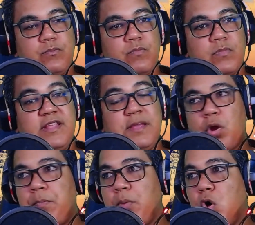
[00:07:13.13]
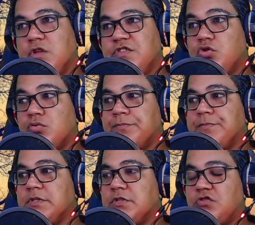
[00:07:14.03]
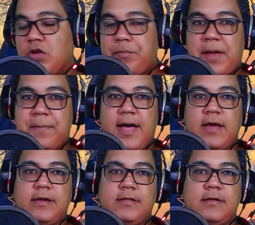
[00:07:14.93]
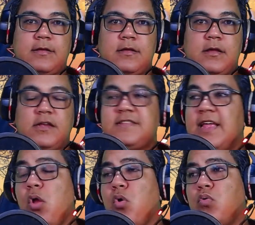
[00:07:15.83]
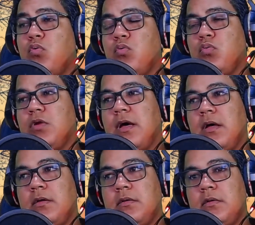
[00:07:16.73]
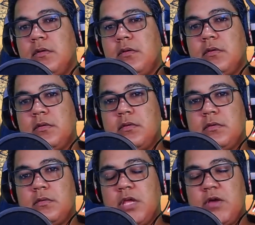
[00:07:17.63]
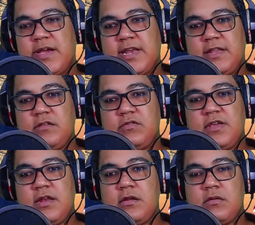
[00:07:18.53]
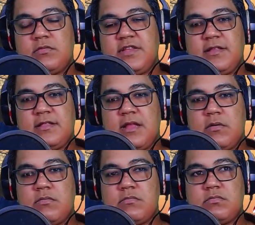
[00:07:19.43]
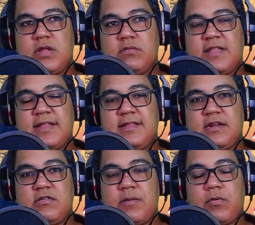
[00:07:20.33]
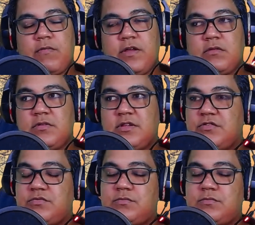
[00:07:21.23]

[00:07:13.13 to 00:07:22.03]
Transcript: de propósito? Só para marketing? Isso é loucura. Eu acredito que ele não, tem, não, não tá tirando proveito disso.